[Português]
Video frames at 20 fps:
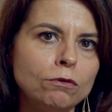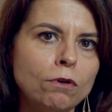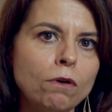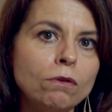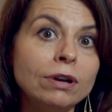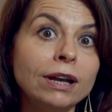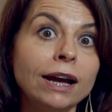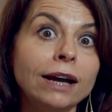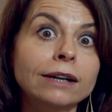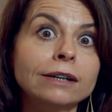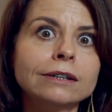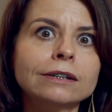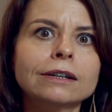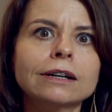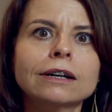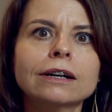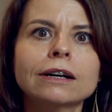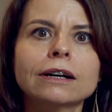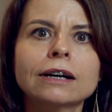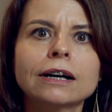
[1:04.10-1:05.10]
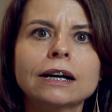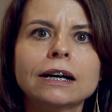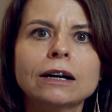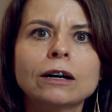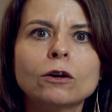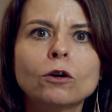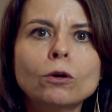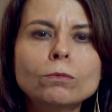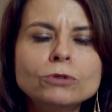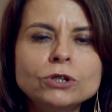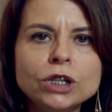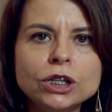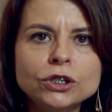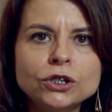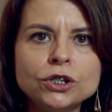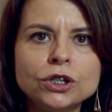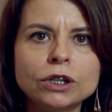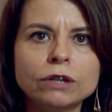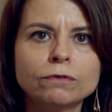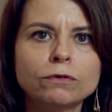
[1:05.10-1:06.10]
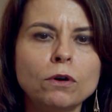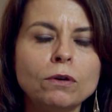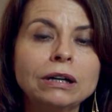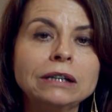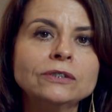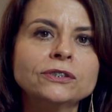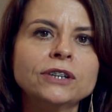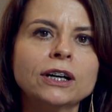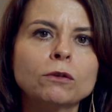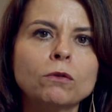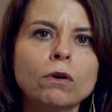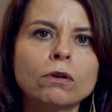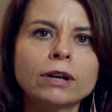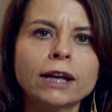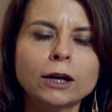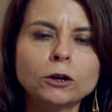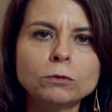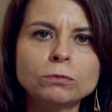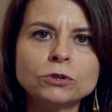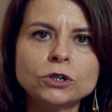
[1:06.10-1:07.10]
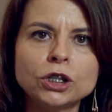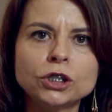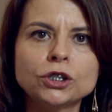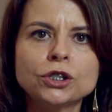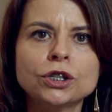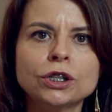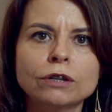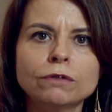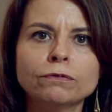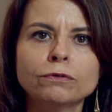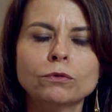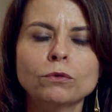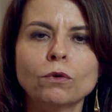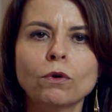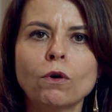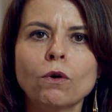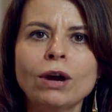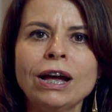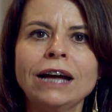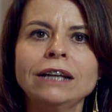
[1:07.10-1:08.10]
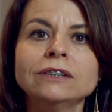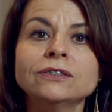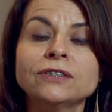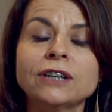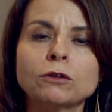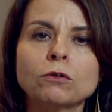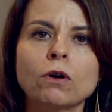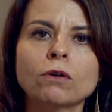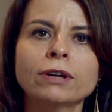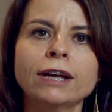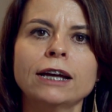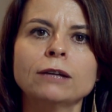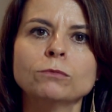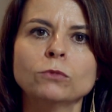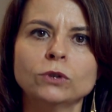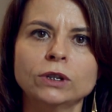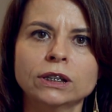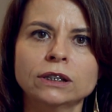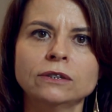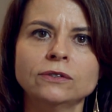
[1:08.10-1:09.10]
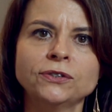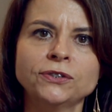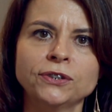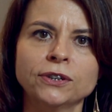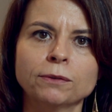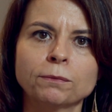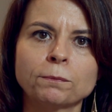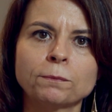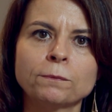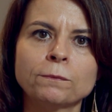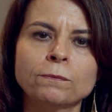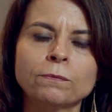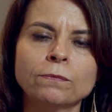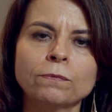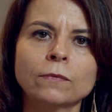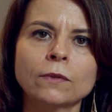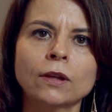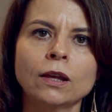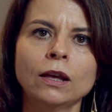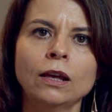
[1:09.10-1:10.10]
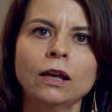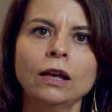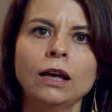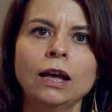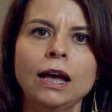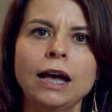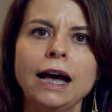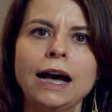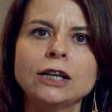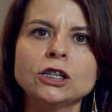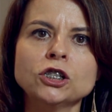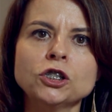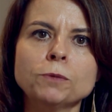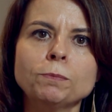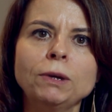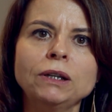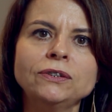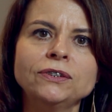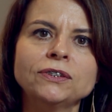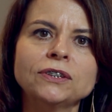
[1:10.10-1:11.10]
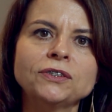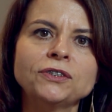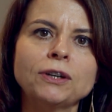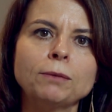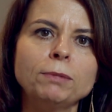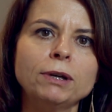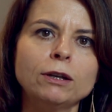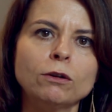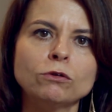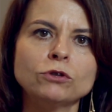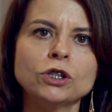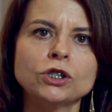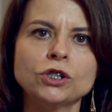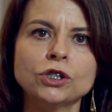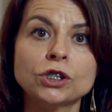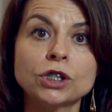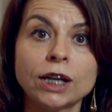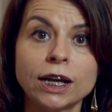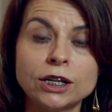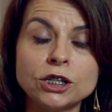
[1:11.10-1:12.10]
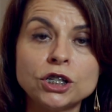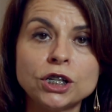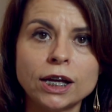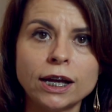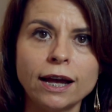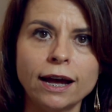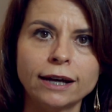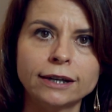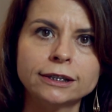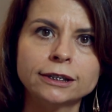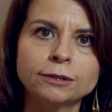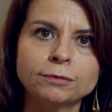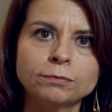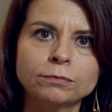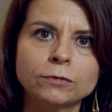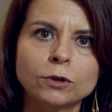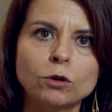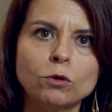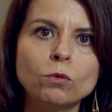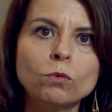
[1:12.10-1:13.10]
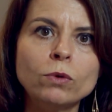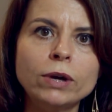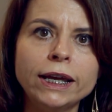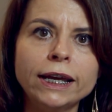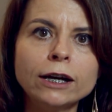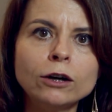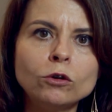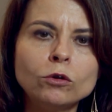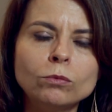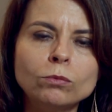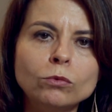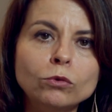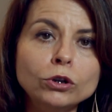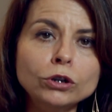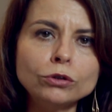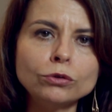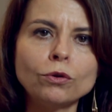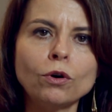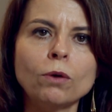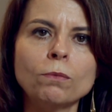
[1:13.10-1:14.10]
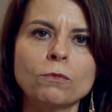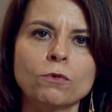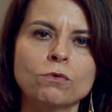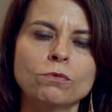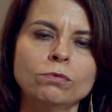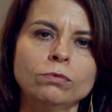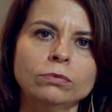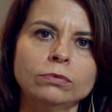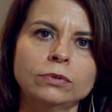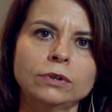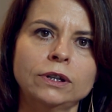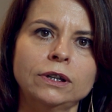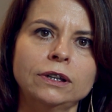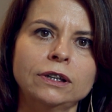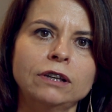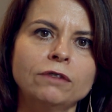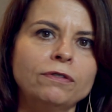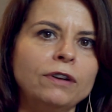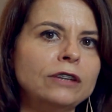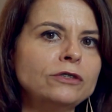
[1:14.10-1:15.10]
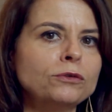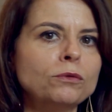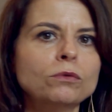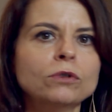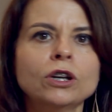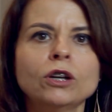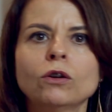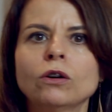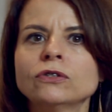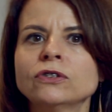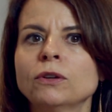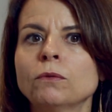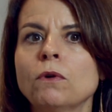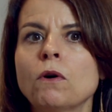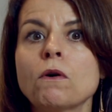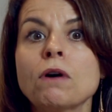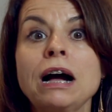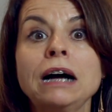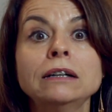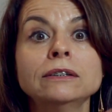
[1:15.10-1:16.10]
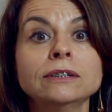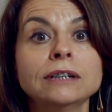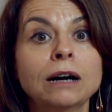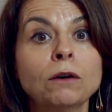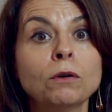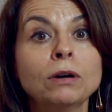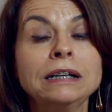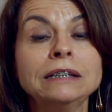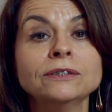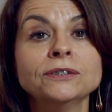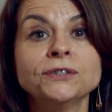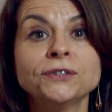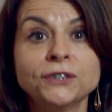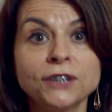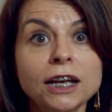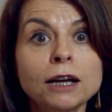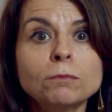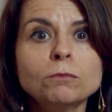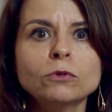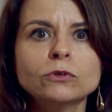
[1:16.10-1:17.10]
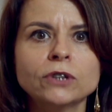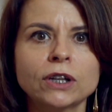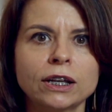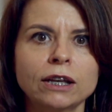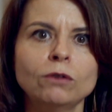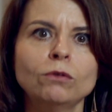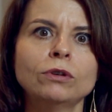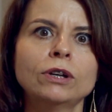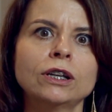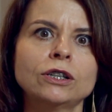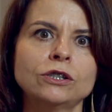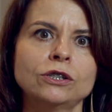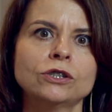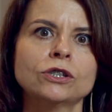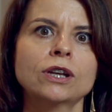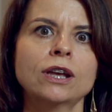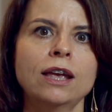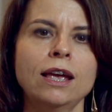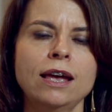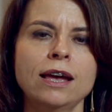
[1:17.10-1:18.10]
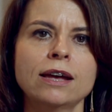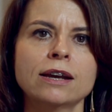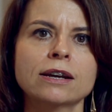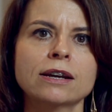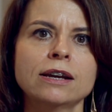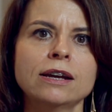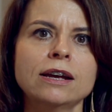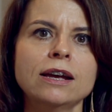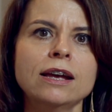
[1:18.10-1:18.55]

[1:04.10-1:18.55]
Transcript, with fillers: qualquer objetivo, alcançar qualquer objetivo ou realizar qualquer mudança, a gente precisa saber aonde a gente quer chegar. Um erro muito comum que faz com que nós não alcan alcancemos aquilo que a gente quer